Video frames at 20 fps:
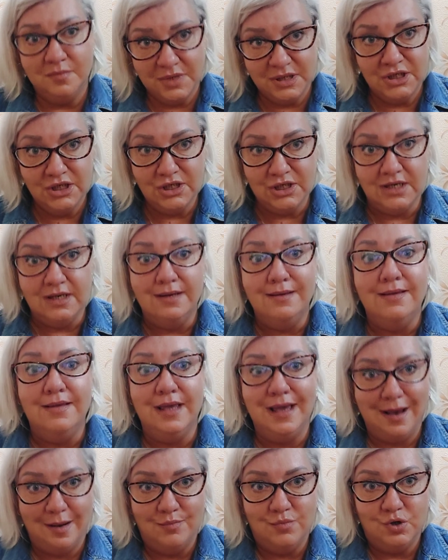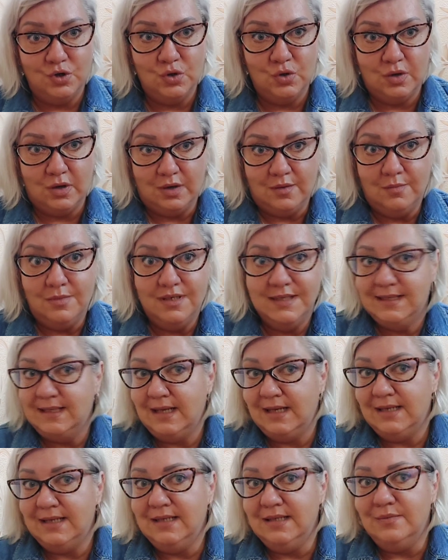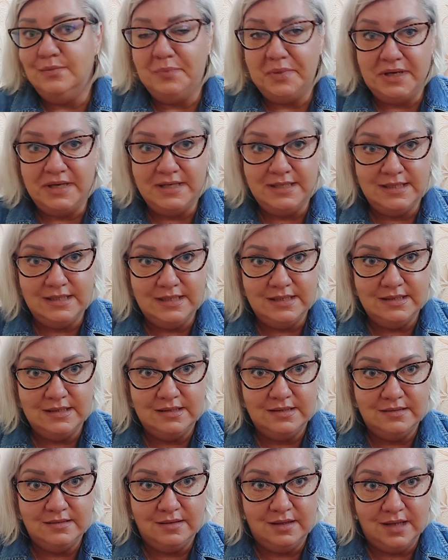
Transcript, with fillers: мы же не обжоры, мы за один присест